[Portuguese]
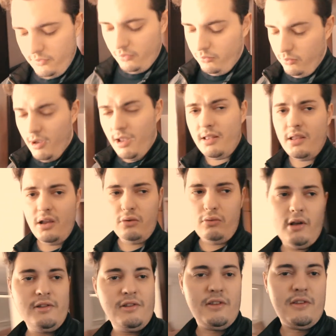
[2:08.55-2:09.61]
50,
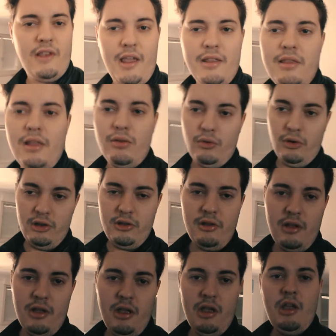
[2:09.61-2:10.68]
quase 7 da
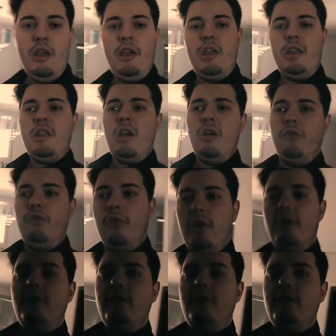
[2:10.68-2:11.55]
noite, e daí eu vou